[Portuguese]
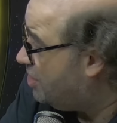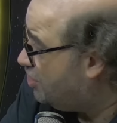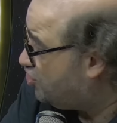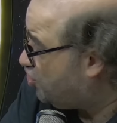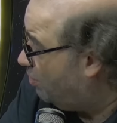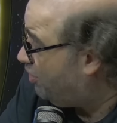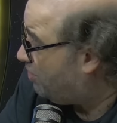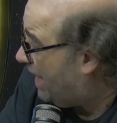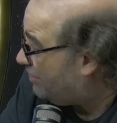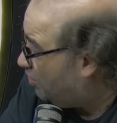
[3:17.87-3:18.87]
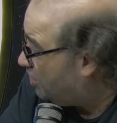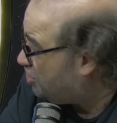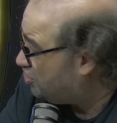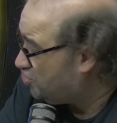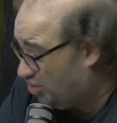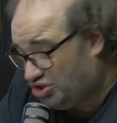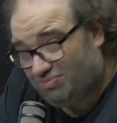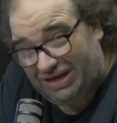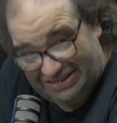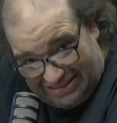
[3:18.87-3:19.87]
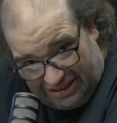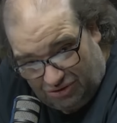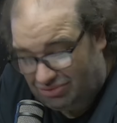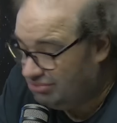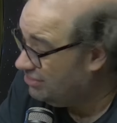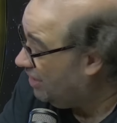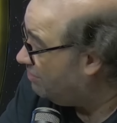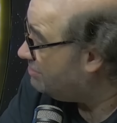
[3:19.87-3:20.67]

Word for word: sobre o K218Bzinho. Então,